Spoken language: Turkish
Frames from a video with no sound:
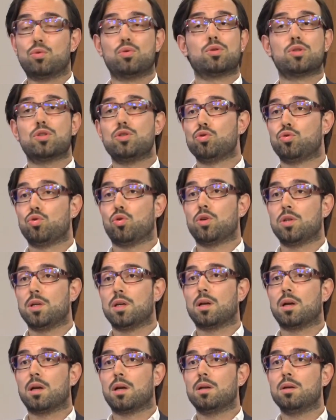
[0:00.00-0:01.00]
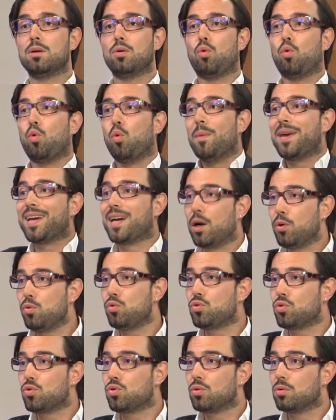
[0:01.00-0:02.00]
göz için çok yararlı omega
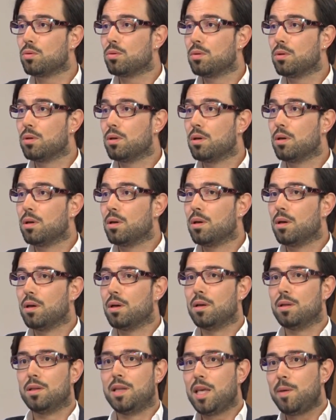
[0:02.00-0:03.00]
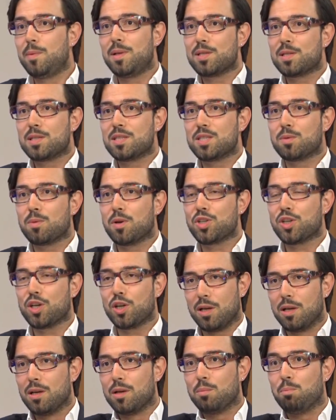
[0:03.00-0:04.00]
3. Neyi bilirsiniz
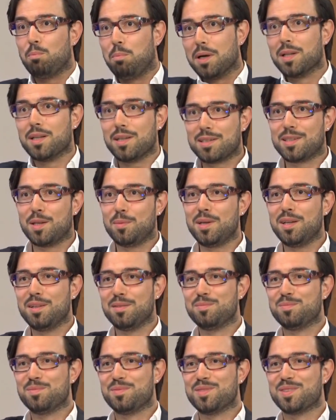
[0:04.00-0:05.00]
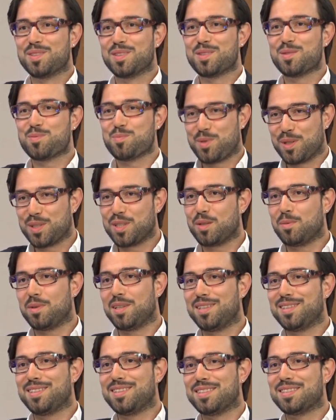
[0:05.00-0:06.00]
başka? Balık değil mi? Balık. Balığı
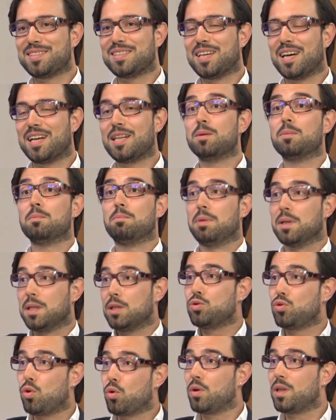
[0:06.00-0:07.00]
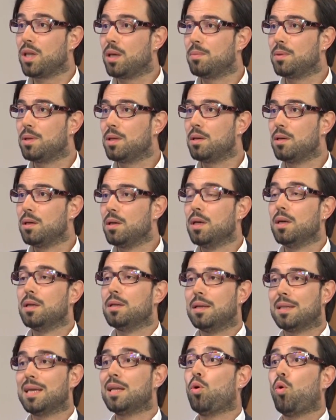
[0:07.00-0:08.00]
bilirsiniz yani. Balık çok önemli.
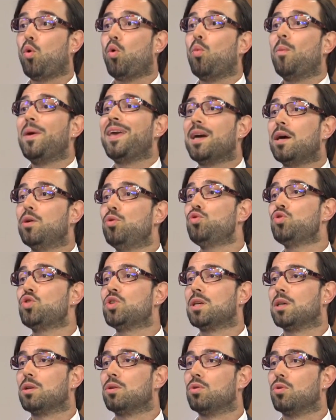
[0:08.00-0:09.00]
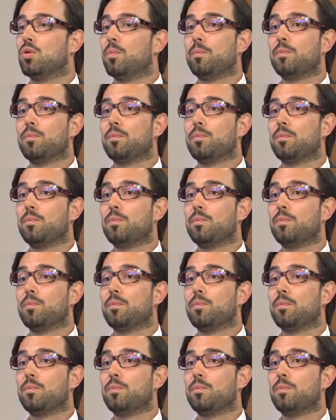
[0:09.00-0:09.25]
Neden? Omega 3 içeriyor.